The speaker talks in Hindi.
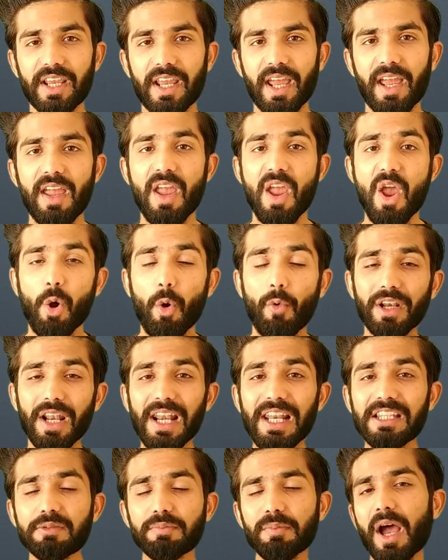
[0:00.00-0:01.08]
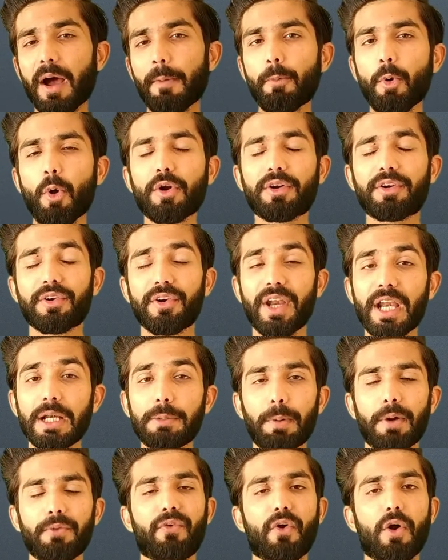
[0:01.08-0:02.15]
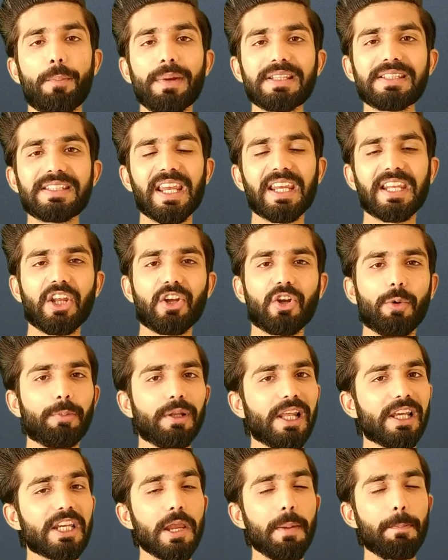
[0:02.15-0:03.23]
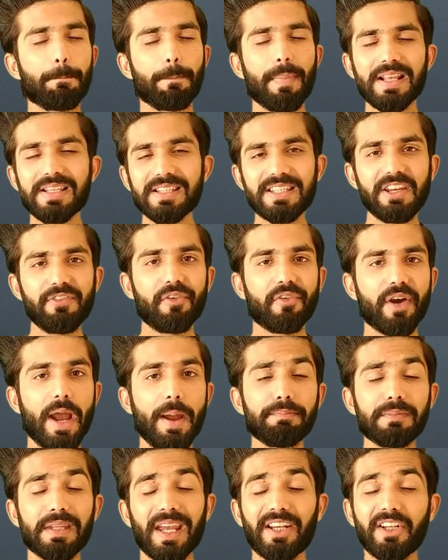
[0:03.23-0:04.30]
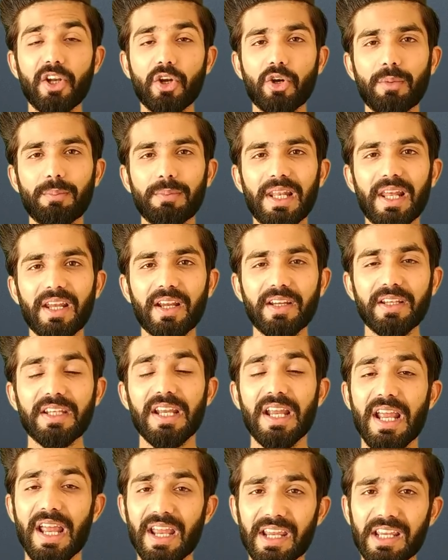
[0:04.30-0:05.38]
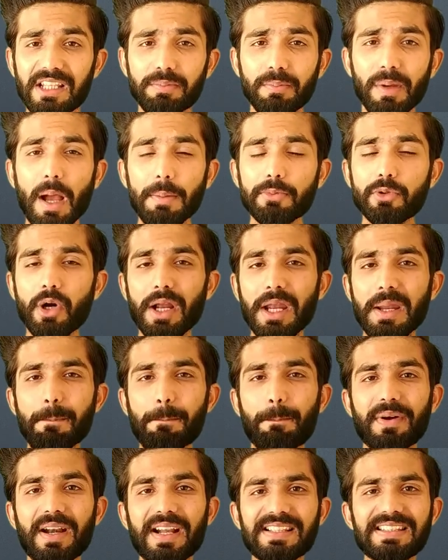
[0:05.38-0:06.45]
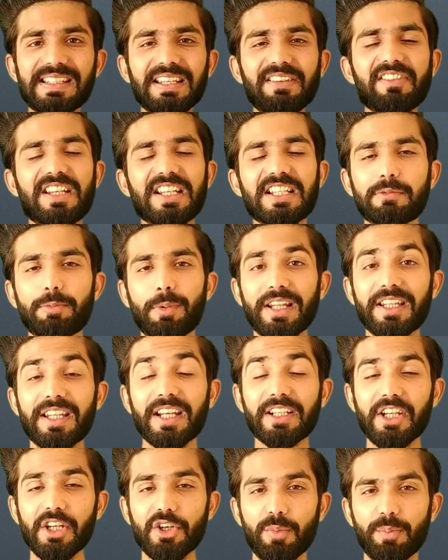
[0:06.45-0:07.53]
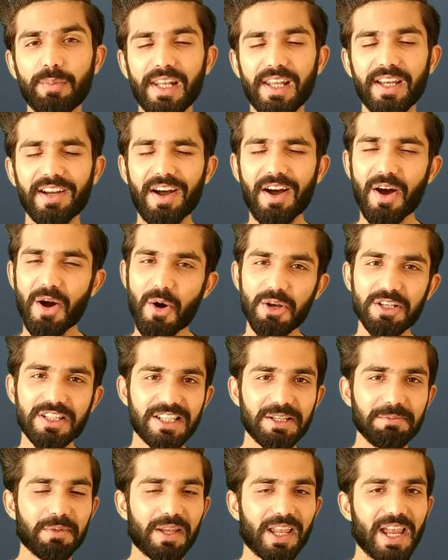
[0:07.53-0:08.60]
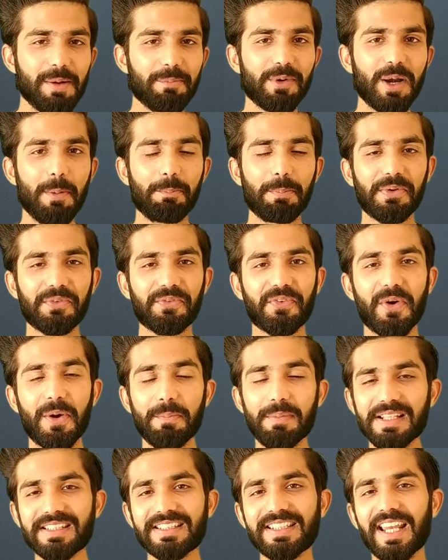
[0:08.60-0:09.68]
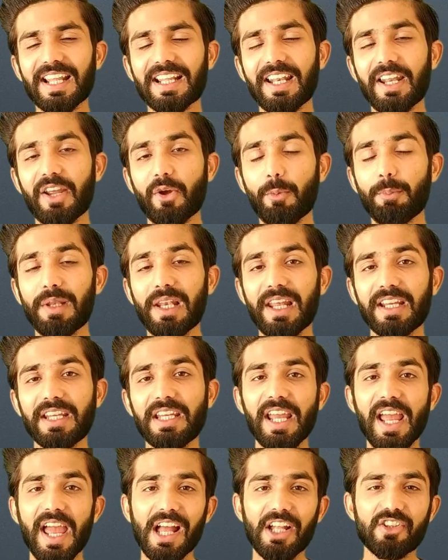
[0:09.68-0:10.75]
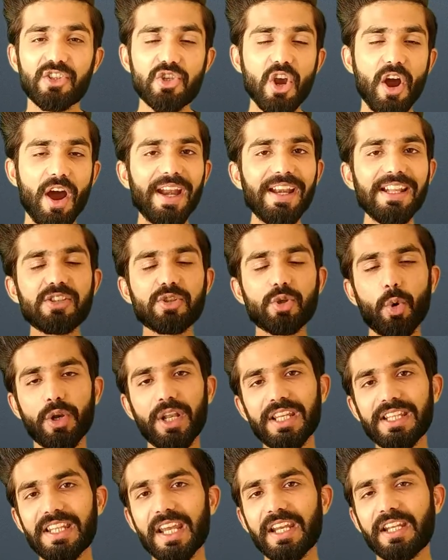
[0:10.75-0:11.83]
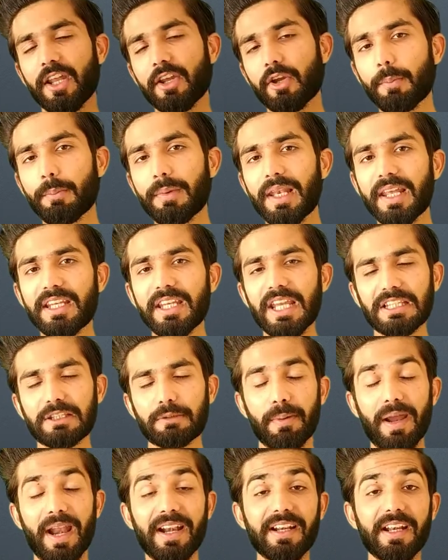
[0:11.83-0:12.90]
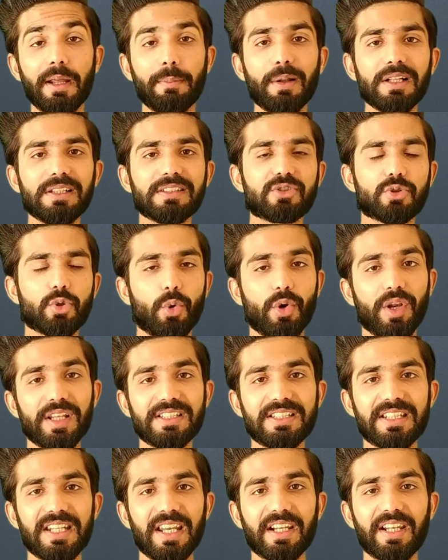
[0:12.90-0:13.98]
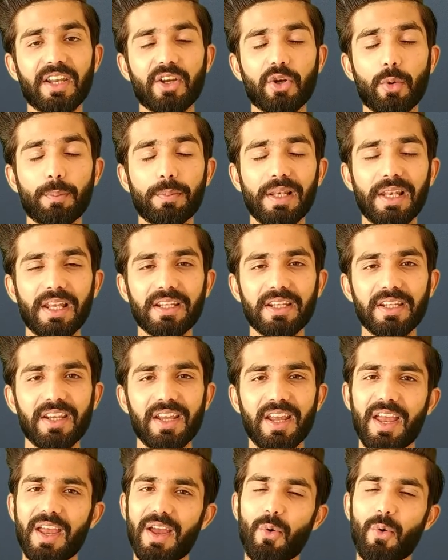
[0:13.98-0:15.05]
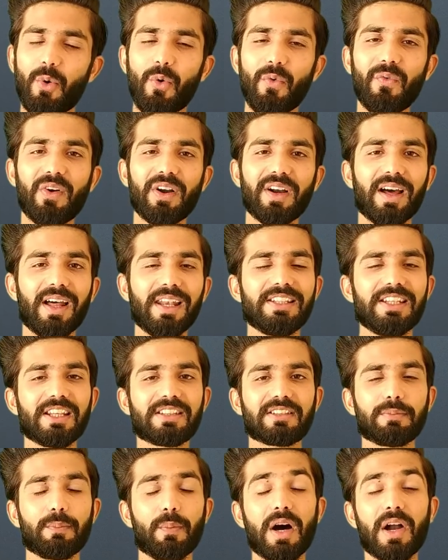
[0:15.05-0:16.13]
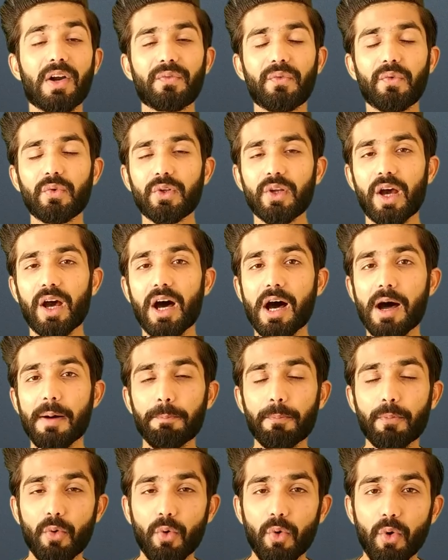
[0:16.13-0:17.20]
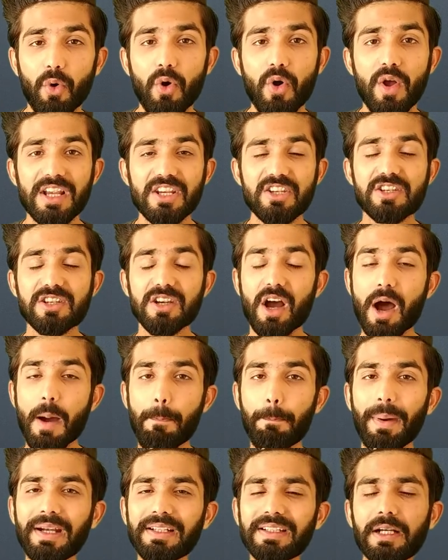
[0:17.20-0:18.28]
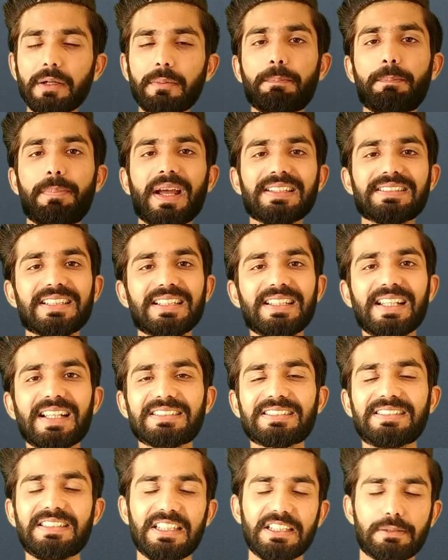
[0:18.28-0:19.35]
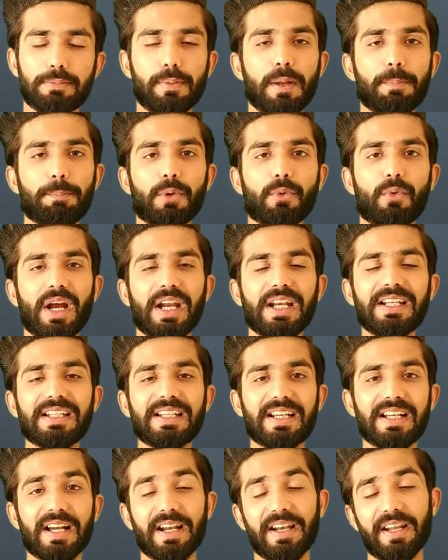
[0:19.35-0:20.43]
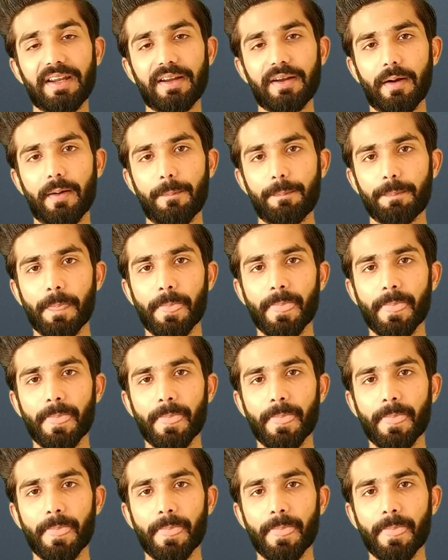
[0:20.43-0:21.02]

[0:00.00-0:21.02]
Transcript: से हैं ओवरऑल इसमें आपको ग्रेट परफॉर्मेंस देखने को मिलेगी मैसिव रैम देखने को मिलेगी इसमें आपको इंप्रेसिव डिस्प्ले देखने को मिलेगा ऑसम कैमरा परफॉर्मेंस देखने को मिलेगी ज्वाइंट स्टोरेज देखने को मिलेगी एक्सपेंडेबल स्टोरेज देखने को मिलेगी ओवरऑल ये स्मार्टफोन आपको शार्प एंड बेजलेस डिस्प्ले प्रोवाइड करेगा